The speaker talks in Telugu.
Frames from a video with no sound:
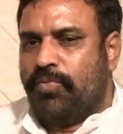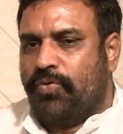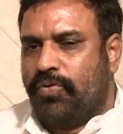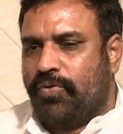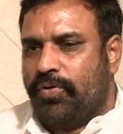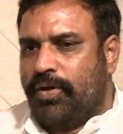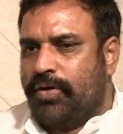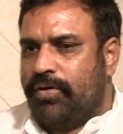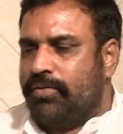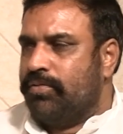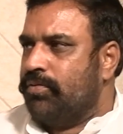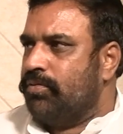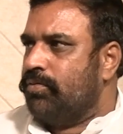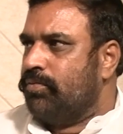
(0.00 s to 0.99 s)
మూడు నెలలు
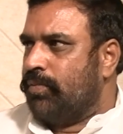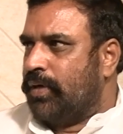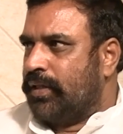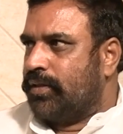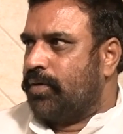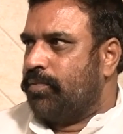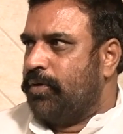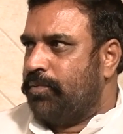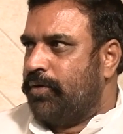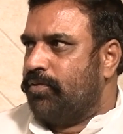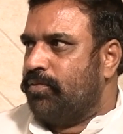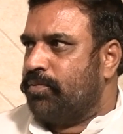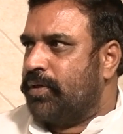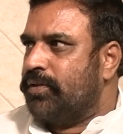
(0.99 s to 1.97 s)
మాత్రమే
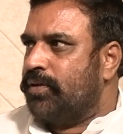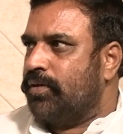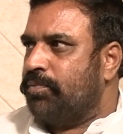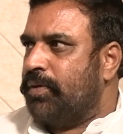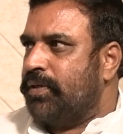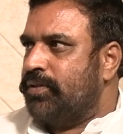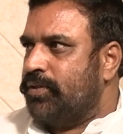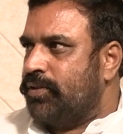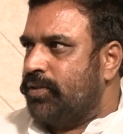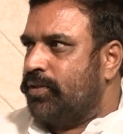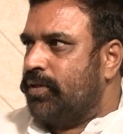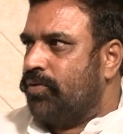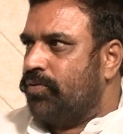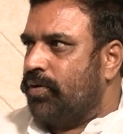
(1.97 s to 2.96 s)
మేము ప్రజలకు
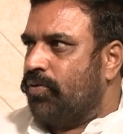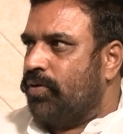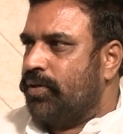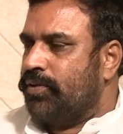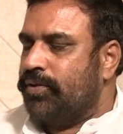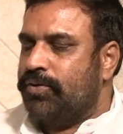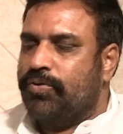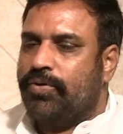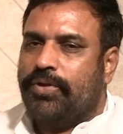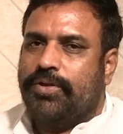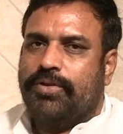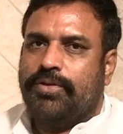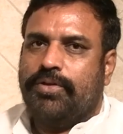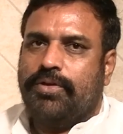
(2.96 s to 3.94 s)
పనిచేసేటటువంటి అవకాశం
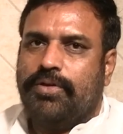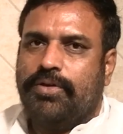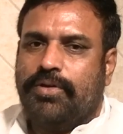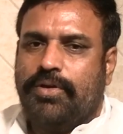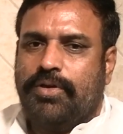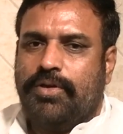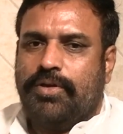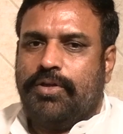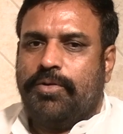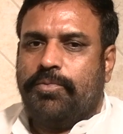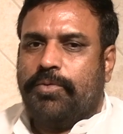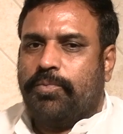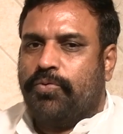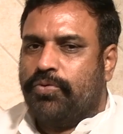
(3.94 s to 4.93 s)
దొరికింది
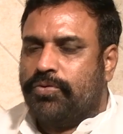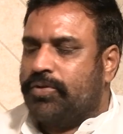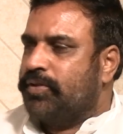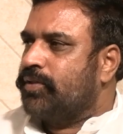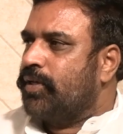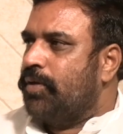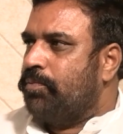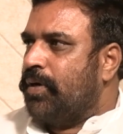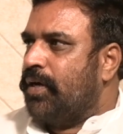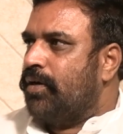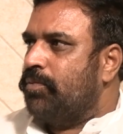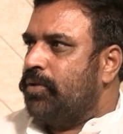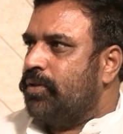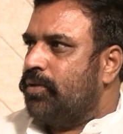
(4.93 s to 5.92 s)
ఇప్పుడు పూర్తి స్థాయి
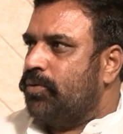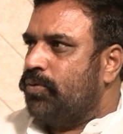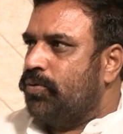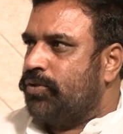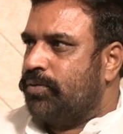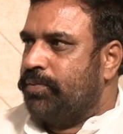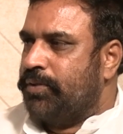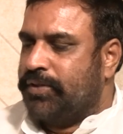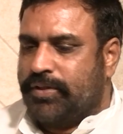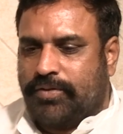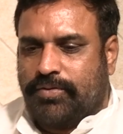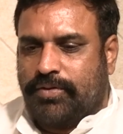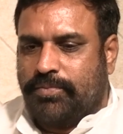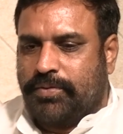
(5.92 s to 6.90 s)
పాలన మీద దృష్టి
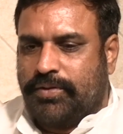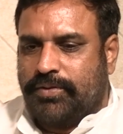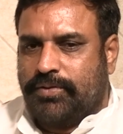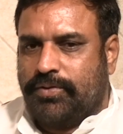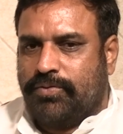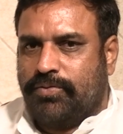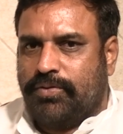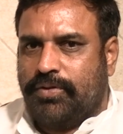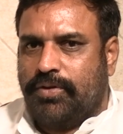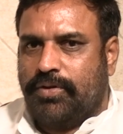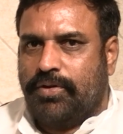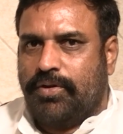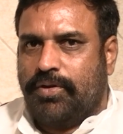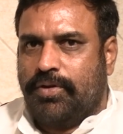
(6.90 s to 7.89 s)
పెట్టినటువంటి పరిస్థితి ఉంది
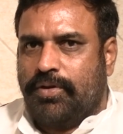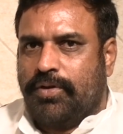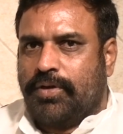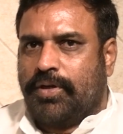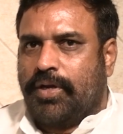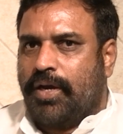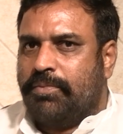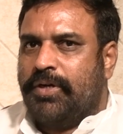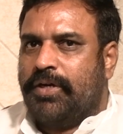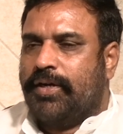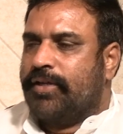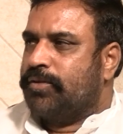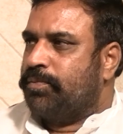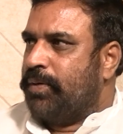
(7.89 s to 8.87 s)

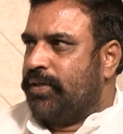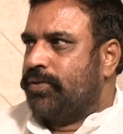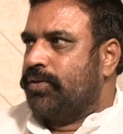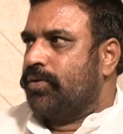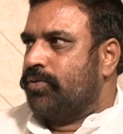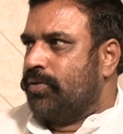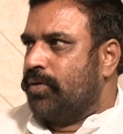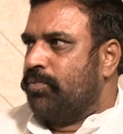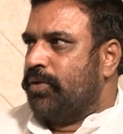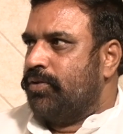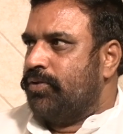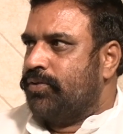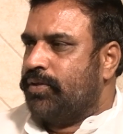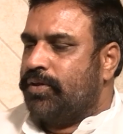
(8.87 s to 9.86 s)
క్యాబినెట్ ఎక్స్పాన్షన్కు
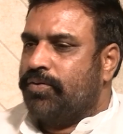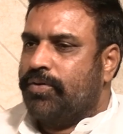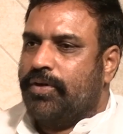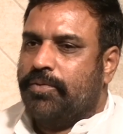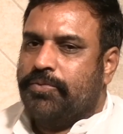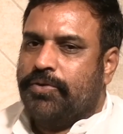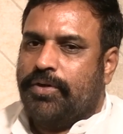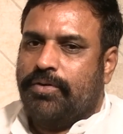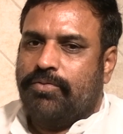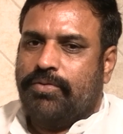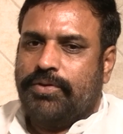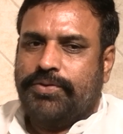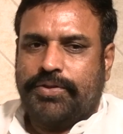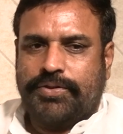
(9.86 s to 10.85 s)
సంబంధించినటువంటి అంశాలు
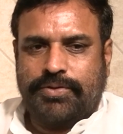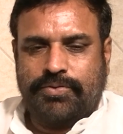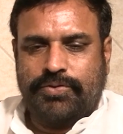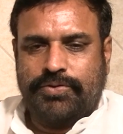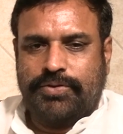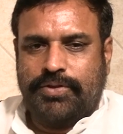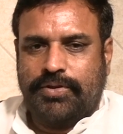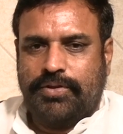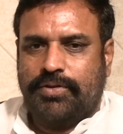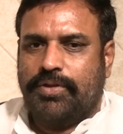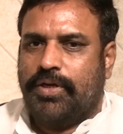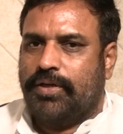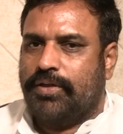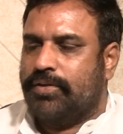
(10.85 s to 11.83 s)
కూడా చర్చకు వచ్చినాయి
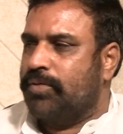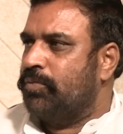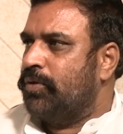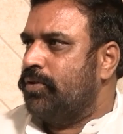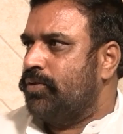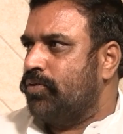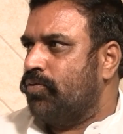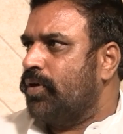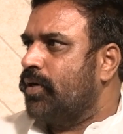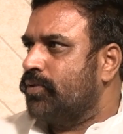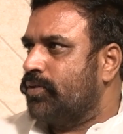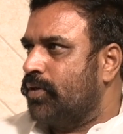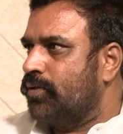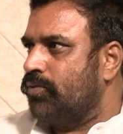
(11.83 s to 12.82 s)
దానికి సంబంధించి కూడా
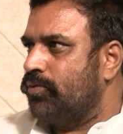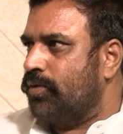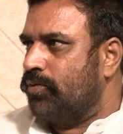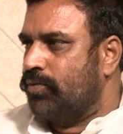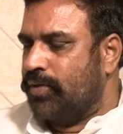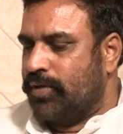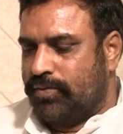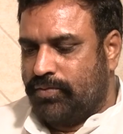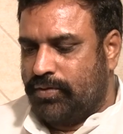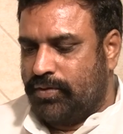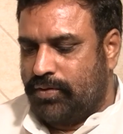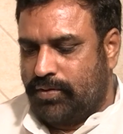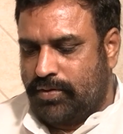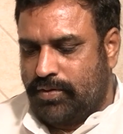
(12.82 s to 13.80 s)
కసరత్తు జరుగుతూ
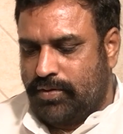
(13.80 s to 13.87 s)
ఉంది